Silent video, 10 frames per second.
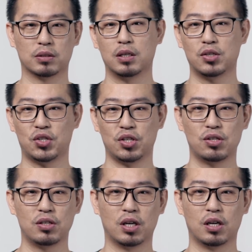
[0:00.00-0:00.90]
那其
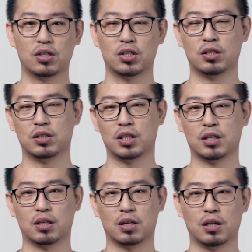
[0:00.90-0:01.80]
次呢是这
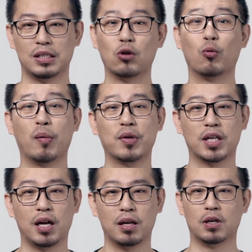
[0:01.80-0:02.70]
个大陆白名
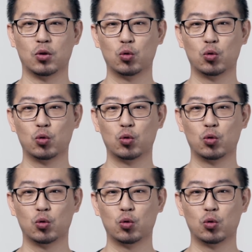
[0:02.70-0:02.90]
单啊，